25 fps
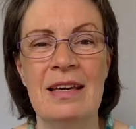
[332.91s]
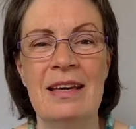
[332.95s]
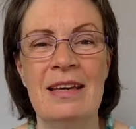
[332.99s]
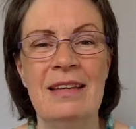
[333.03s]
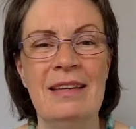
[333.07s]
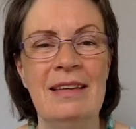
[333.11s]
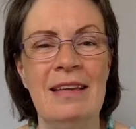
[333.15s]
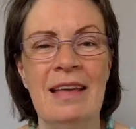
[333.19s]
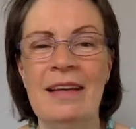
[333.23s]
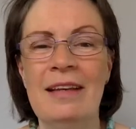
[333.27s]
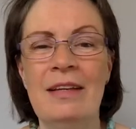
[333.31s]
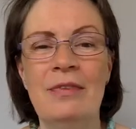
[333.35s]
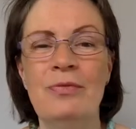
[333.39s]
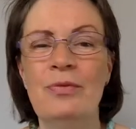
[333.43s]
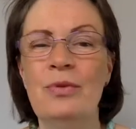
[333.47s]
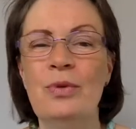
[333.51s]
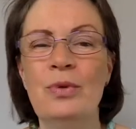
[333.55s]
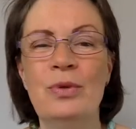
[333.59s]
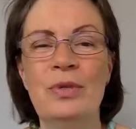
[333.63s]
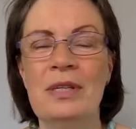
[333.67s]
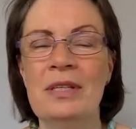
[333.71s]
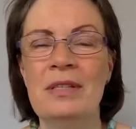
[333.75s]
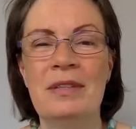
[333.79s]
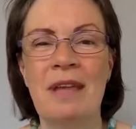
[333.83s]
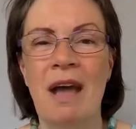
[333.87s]
Jede
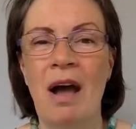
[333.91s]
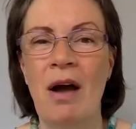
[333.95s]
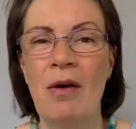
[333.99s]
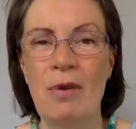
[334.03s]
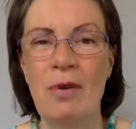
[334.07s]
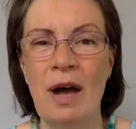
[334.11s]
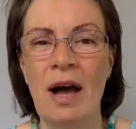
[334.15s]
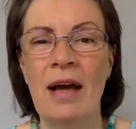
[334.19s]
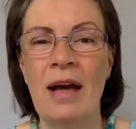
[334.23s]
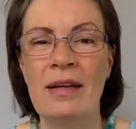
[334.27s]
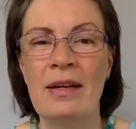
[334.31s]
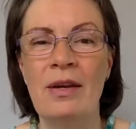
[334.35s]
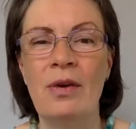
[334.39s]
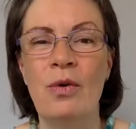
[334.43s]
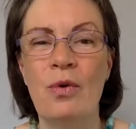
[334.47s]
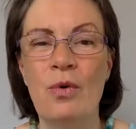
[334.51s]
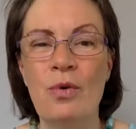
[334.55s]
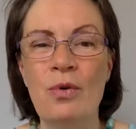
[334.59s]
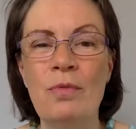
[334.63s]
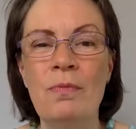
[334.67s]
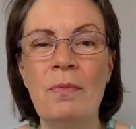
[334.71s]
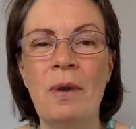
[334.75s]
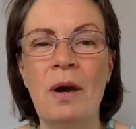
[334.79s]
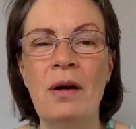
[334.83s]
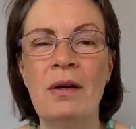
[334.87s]
Wut ist auch eine
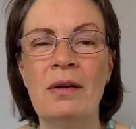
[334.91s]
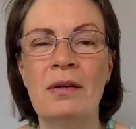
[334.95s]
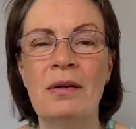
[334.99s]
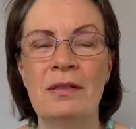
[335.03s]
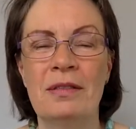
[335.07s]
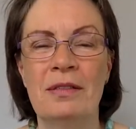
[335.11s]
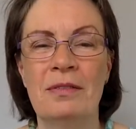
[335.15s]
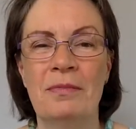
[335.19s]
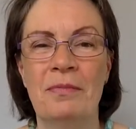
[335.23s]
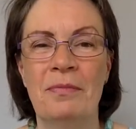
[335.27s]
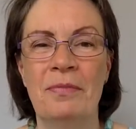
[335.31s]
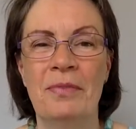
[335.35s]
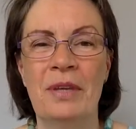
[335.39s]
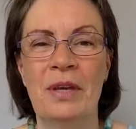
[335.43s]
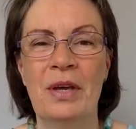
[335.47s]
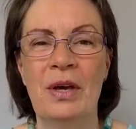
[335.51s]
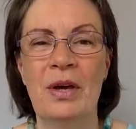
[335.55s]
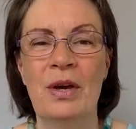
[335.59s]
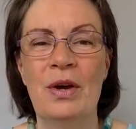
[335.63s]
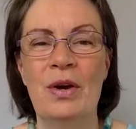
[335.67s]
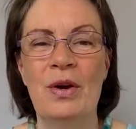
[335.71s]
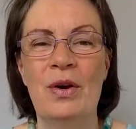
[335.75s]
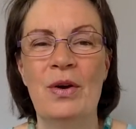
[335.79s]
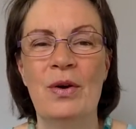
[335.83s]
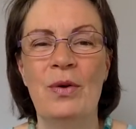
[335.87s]
Ohnmacht
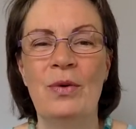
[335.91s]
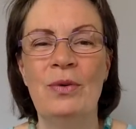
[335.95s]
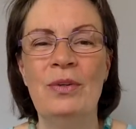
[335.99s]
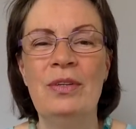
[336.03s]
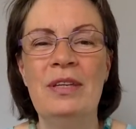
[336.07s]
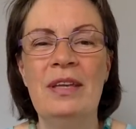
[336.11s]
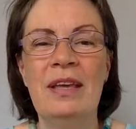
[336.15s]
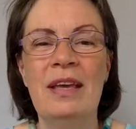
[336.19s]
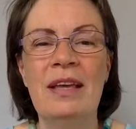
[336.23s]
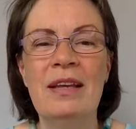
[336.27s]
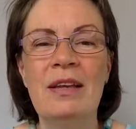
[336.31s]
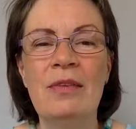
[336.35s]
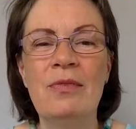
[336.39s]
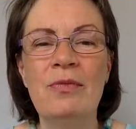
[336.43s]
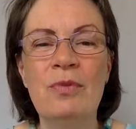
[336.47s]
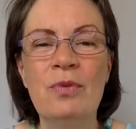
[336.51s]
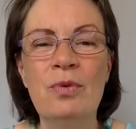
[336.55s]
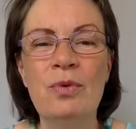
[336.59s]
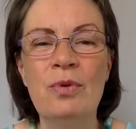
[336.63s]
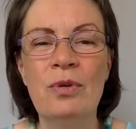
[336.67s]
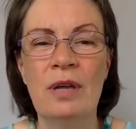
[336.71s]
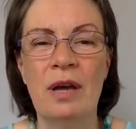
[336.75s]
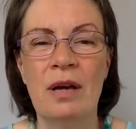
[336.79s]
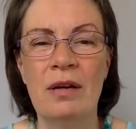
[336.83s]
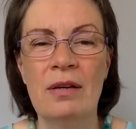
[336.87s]
und jede
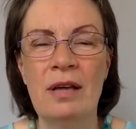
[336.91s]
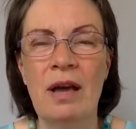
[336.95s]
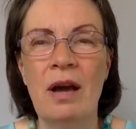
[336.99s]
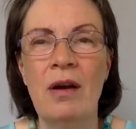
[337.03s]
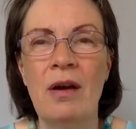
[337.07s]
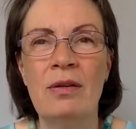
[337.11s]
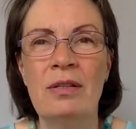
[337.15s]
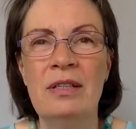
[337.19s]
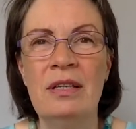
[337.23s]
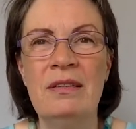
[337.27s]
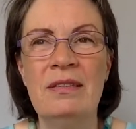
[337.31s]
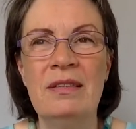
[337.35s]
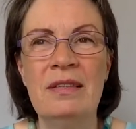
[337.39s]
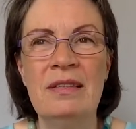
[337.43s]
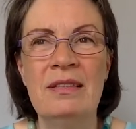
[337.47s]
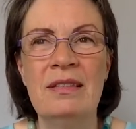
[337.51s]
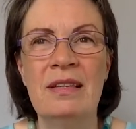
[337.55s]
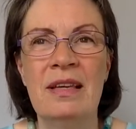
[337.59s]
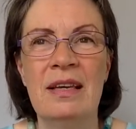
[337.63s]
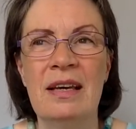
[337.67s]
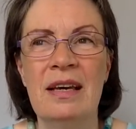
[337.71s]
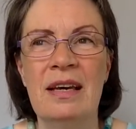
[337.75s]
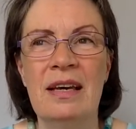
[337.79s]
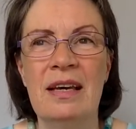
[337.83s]
Wut hat auch dieses,